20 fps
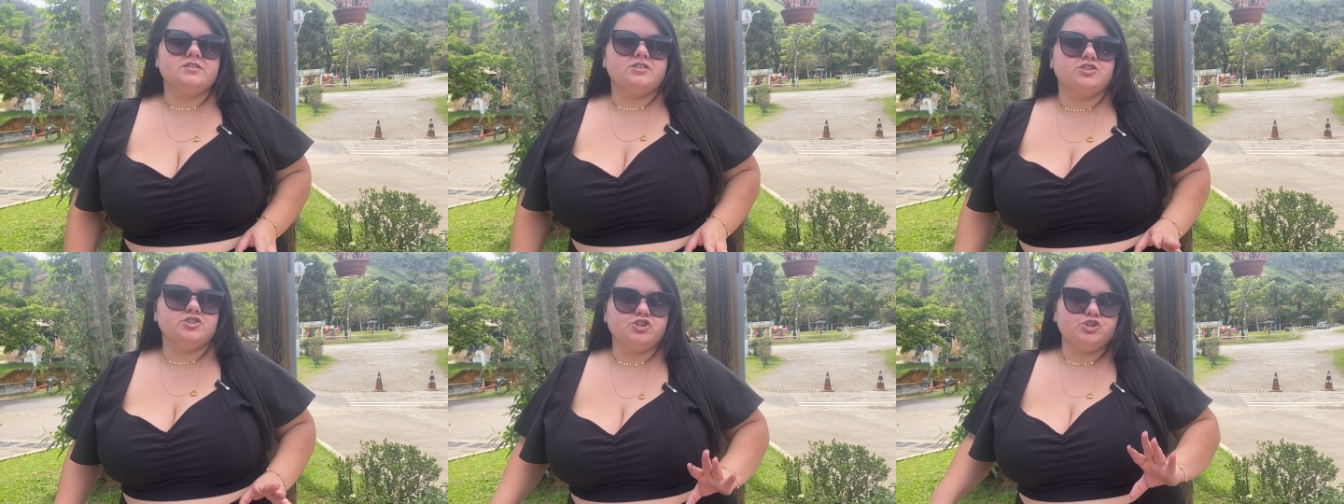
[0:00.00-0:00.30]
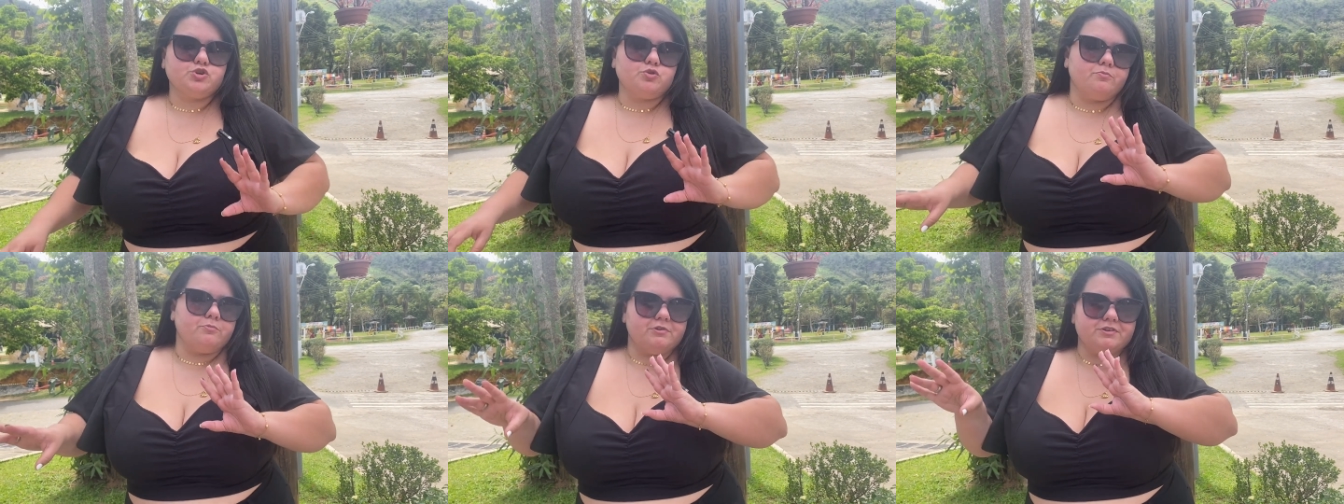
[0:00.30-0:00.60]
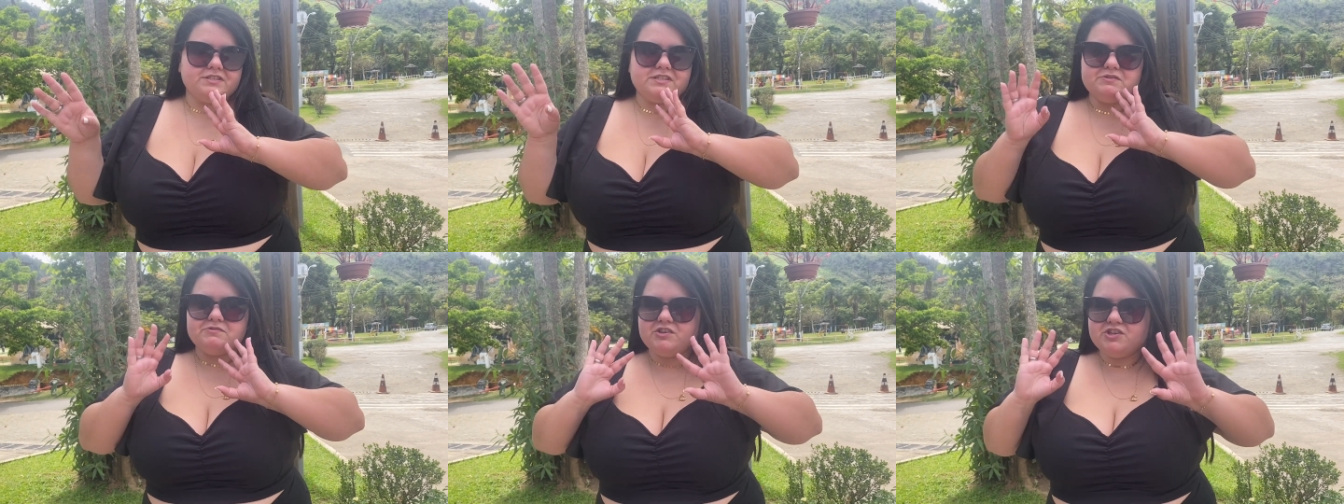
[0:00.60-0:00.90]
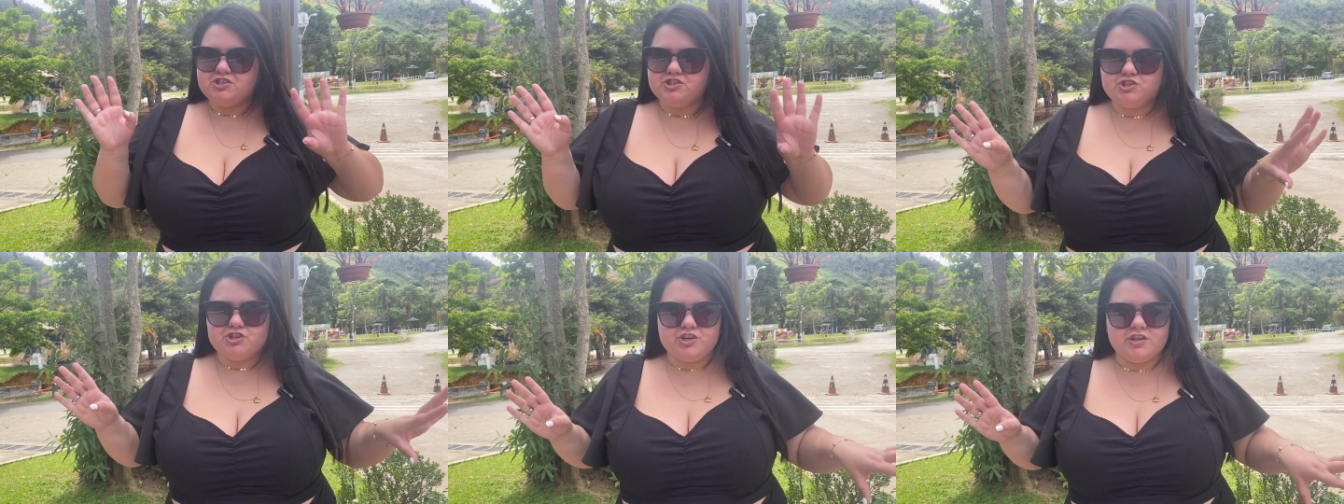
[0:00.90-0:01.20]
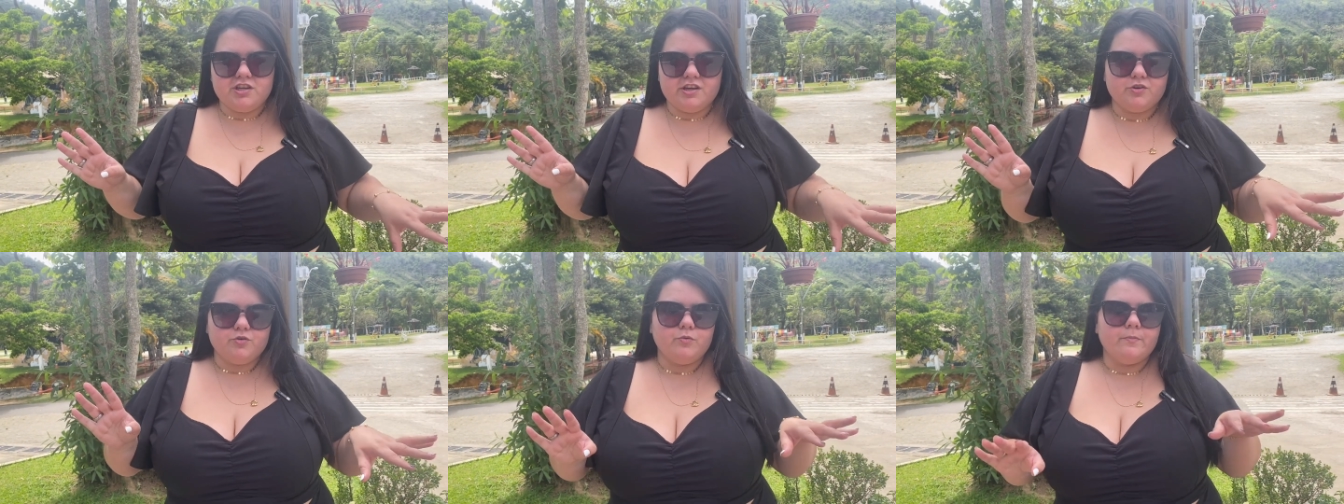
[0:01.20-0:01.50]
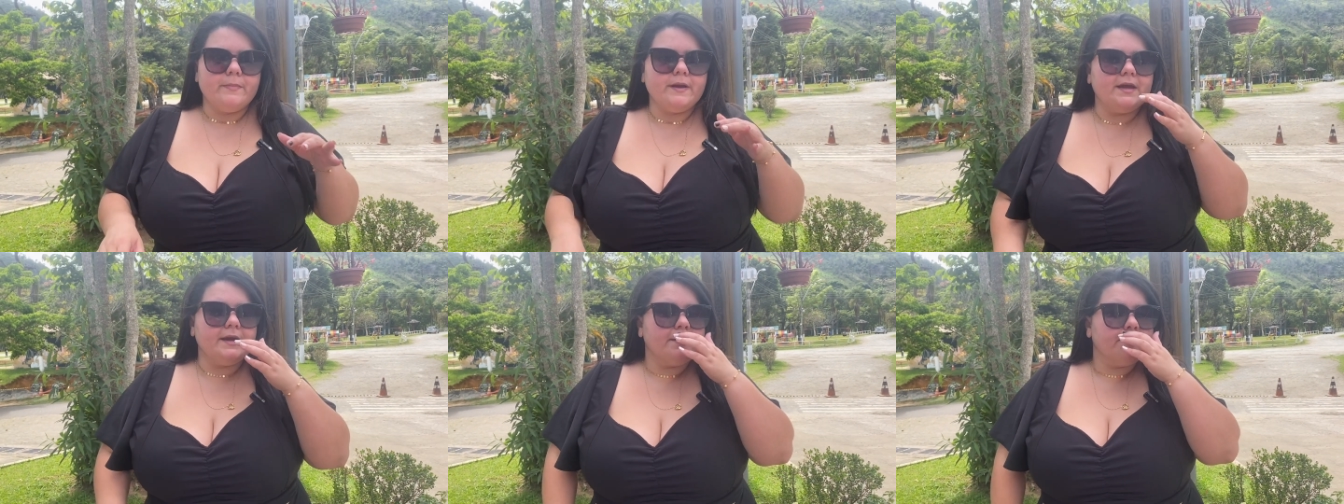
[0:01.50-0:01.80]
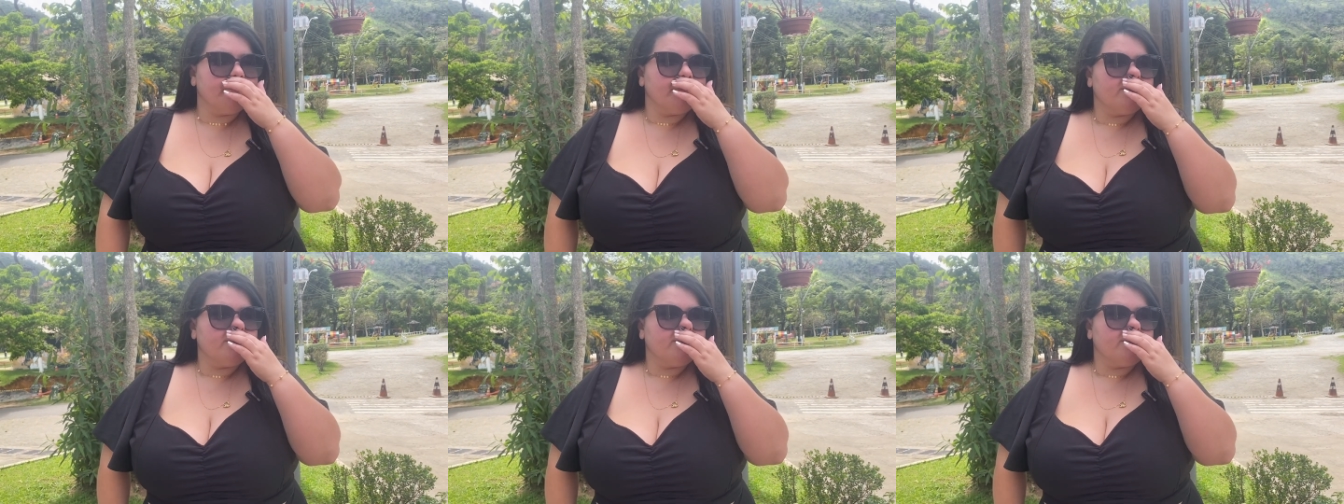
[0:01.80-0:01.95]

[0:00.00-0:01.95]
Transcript: A gente comeu assim que a gente queria comer.